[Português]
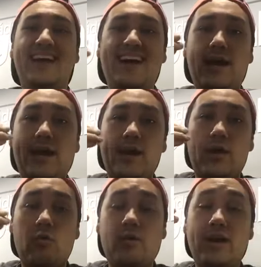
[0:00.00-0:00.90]
a,
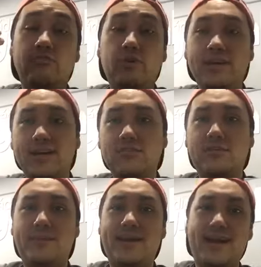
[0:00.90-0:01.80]
a, ocasionando
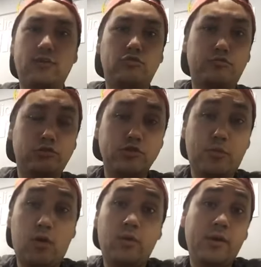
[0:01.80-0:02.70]
esse mercado de
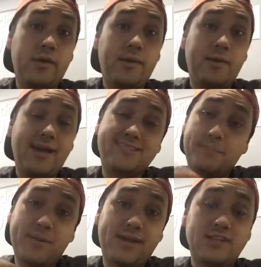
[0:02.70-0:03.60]
futebol, essa
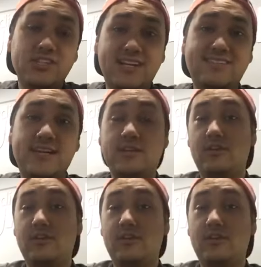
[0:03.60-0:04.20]
perda de receita.